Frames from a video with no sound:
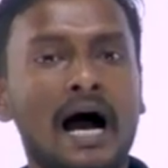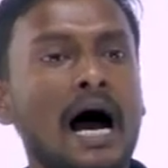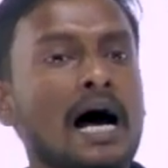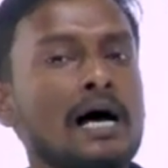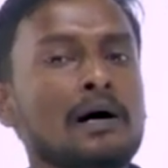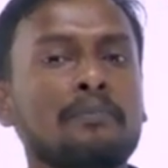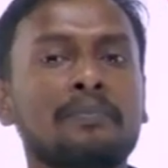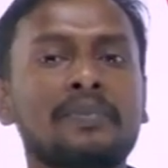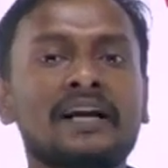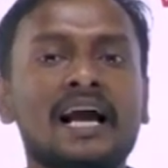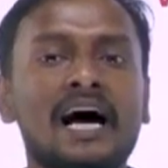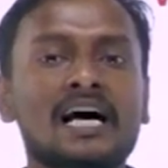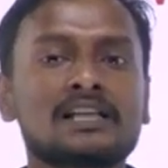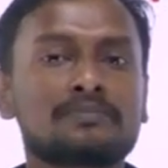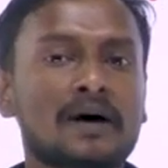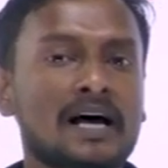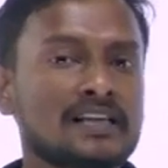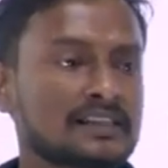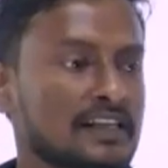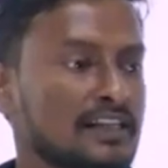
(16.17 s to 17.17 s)
अपने
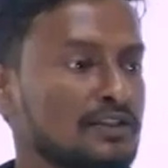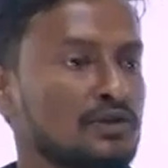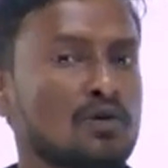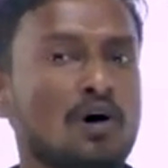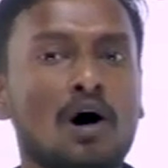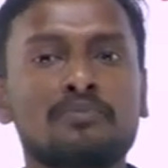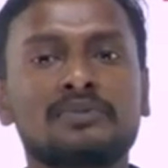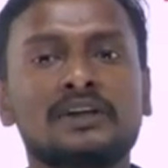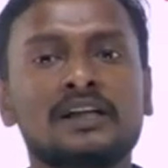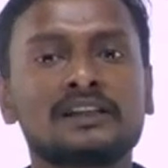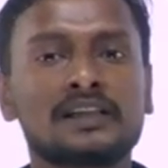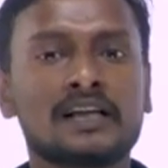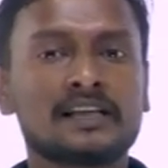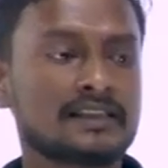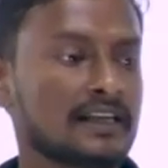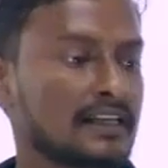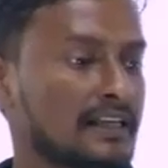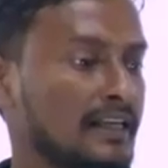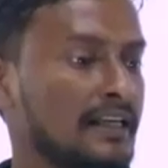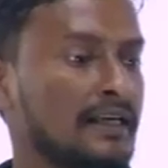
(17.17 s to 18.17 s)
आसपास के जो ऑब्जेक्ट
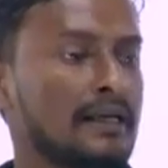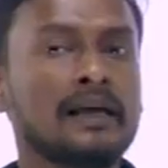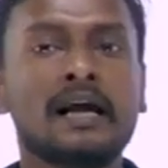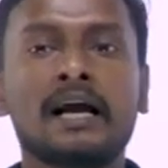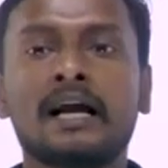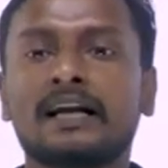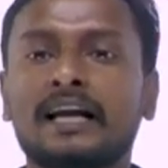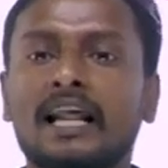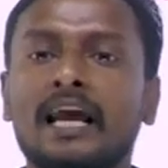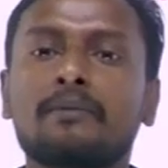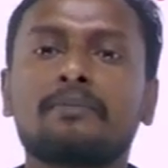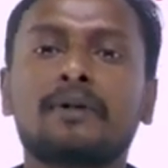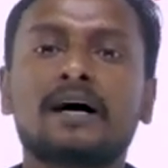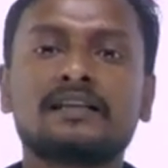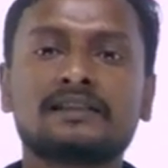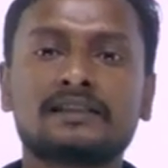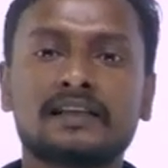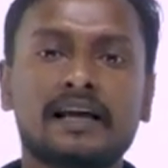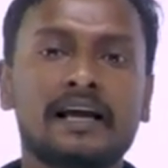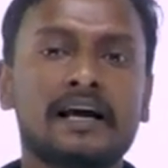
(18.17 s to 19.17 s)
जैसे कि
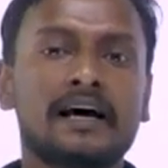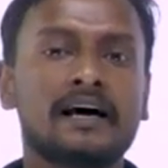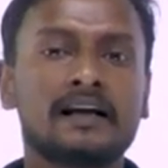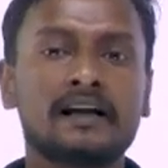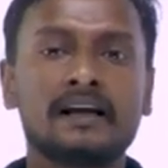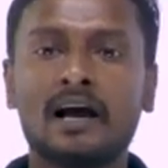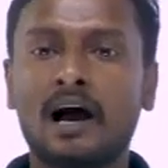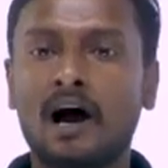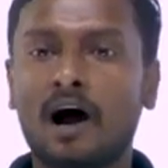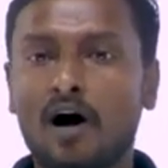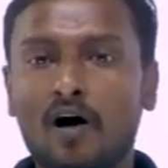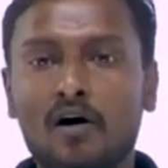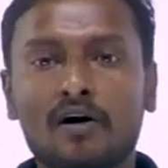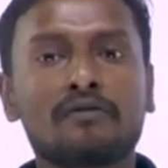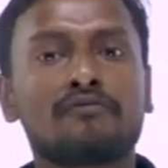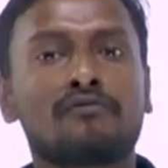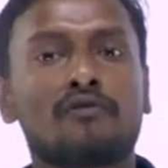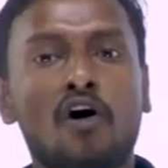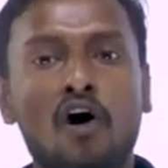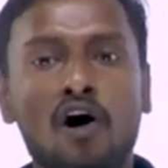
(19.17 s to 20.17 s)
टेबल चेयर
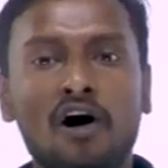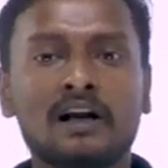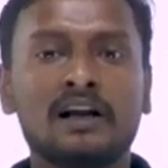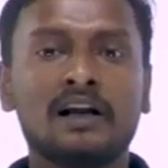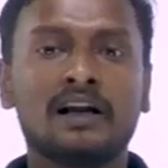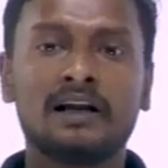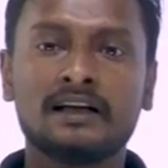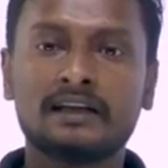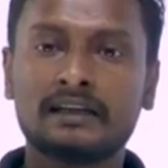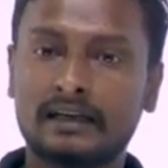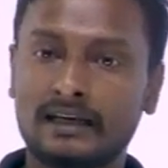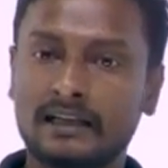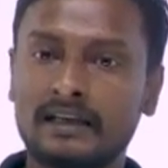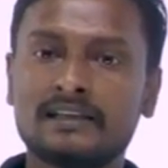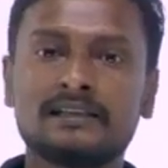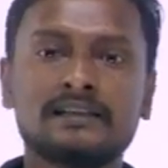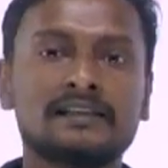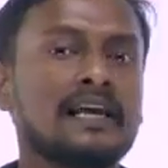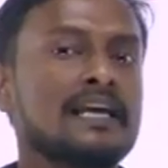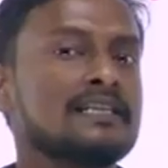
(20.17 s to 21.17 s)
और वॉल
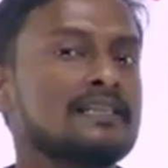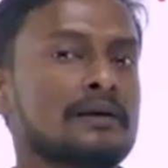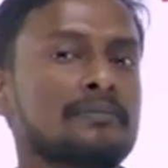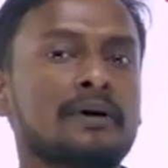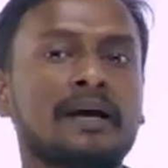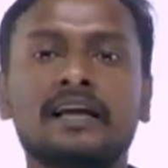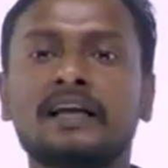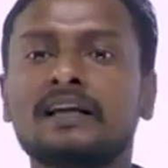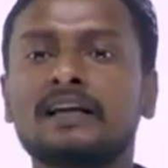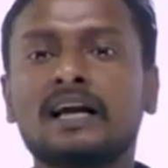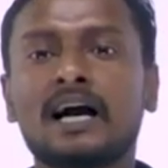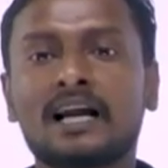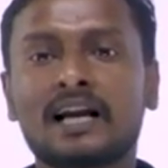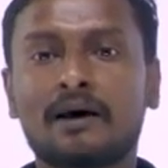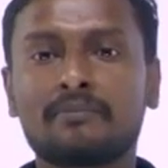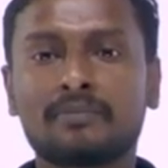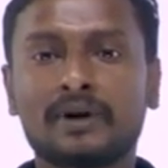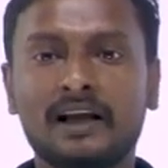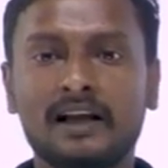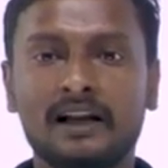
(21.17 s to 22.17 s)
ट्रीज ये सब है इनका
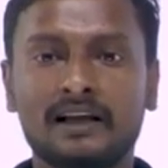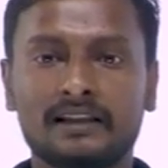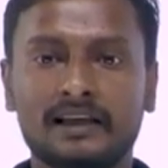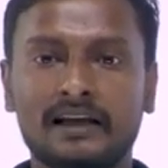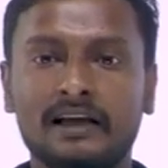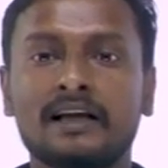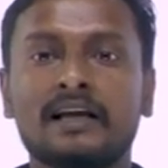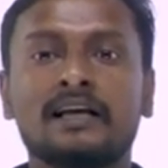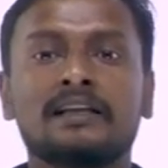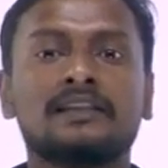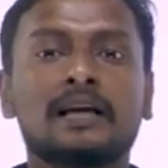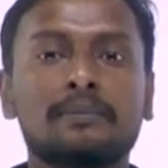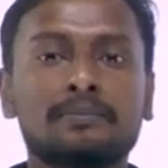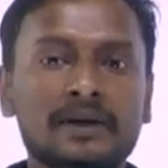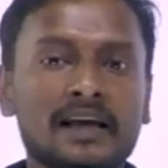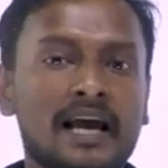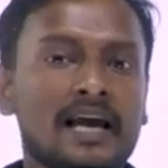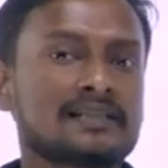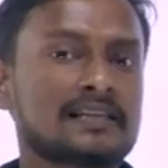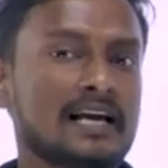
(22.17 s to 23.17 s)
नाम नहीं लेते
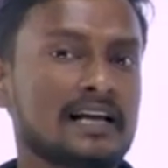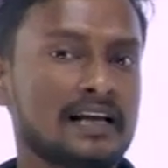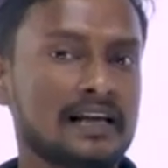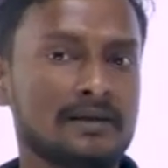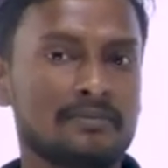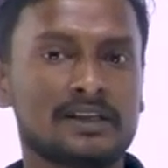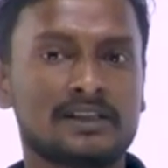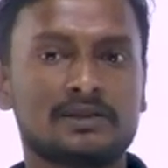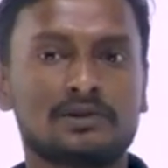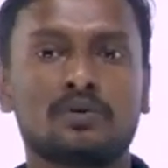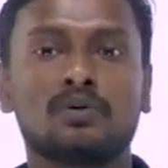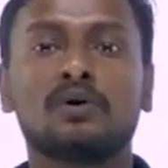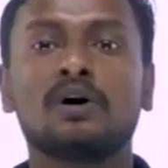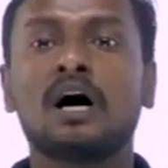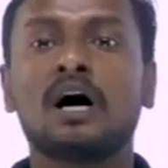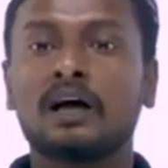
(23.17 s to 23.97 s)
जबकि ऐसा नहीं है बच्चों